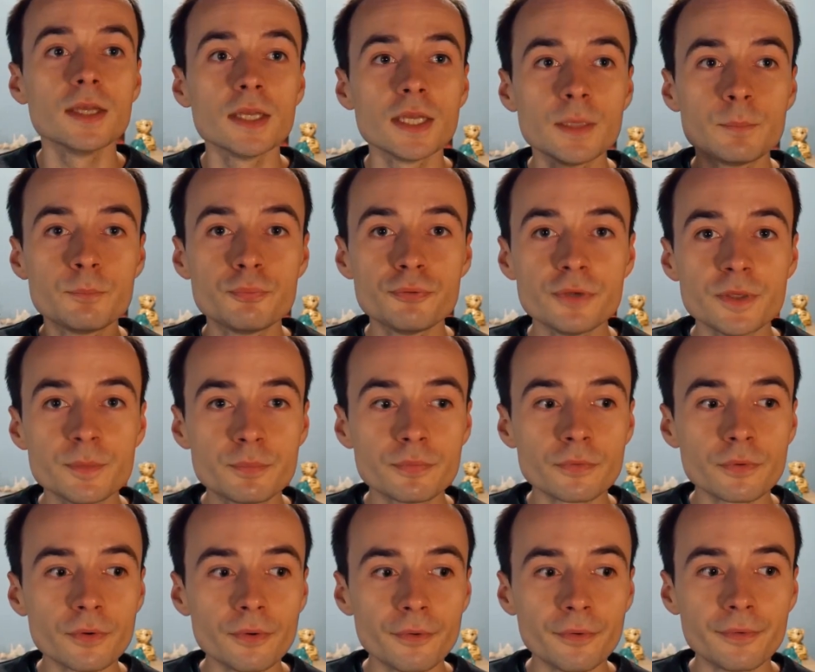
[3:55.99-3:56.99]
Et puis
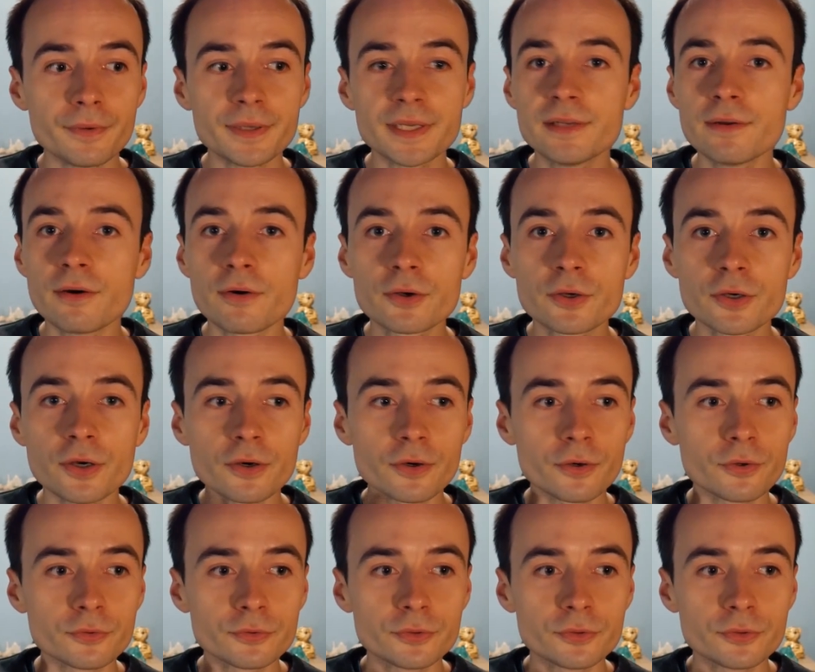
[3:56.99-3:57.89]
bon, euh, il y a encore euh,